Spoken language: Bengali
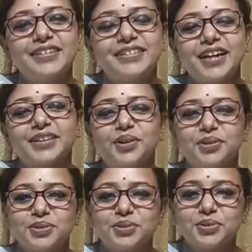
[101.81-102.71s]

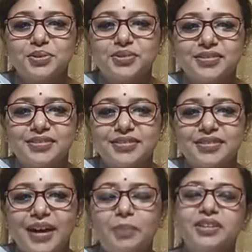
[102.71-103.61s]
সাধারণত
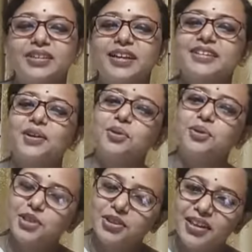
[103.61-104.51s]
আমাদের একটা
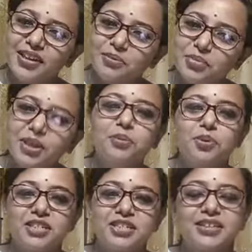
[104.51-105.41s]
অলসতায় পেয়ে
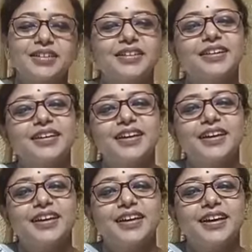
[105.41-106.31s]
বসে
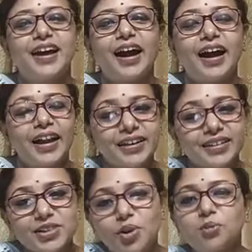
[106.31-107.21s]
আর
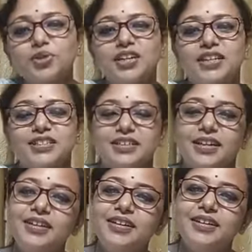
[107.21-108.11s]
একটা সমস্যা যেটা